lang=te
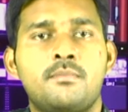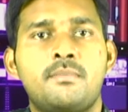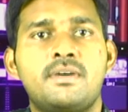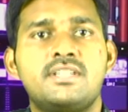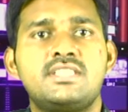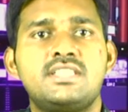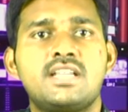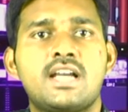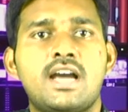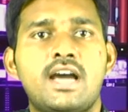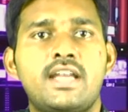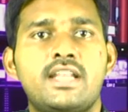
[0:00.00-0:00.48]

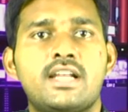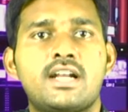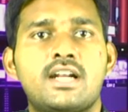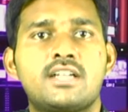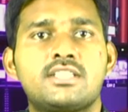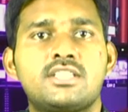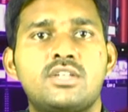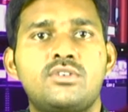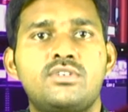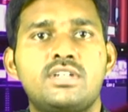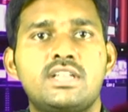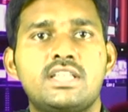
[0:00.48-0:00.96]
మంచి
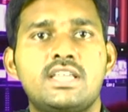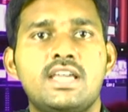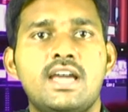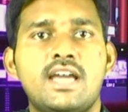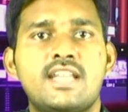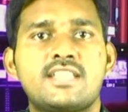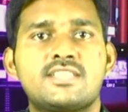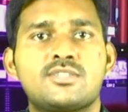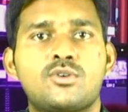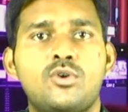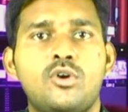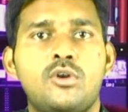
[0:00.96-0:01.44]
కార్యకర్తను
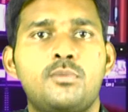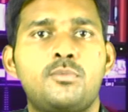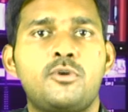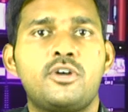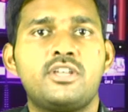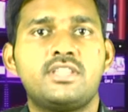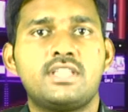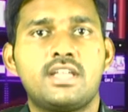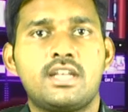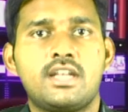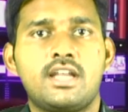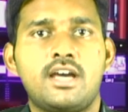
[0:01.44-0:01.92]
టీఆర్ఎస్
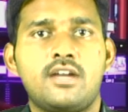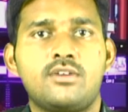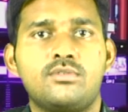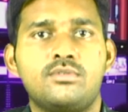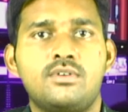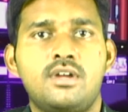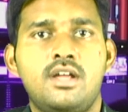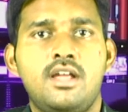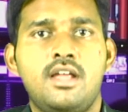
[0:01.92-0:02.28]
కోల్పోయిందన్నారు